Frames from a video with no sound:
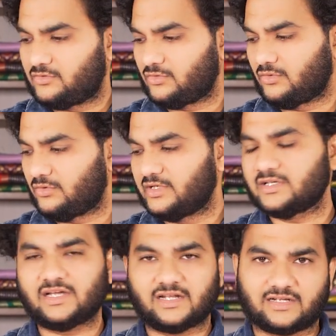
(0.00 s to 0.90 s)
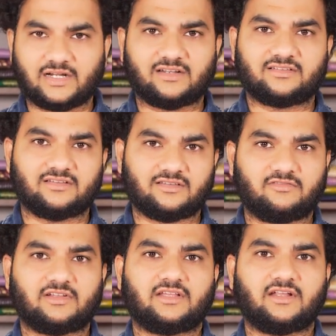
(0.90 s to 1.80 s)
సో ఇన్కరెక్ట్ అడ్రస్సెస్
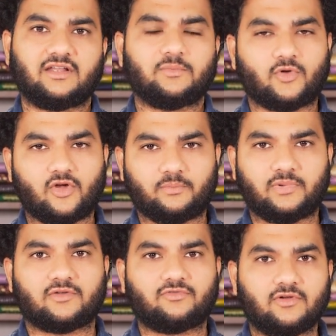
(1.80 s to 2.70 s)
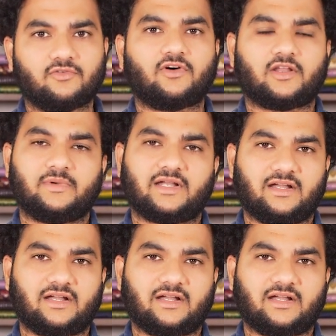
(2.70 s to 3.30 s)
ఇవ్వద్దండి ప్రాపర్ ఫుల్ ఫార్మేట్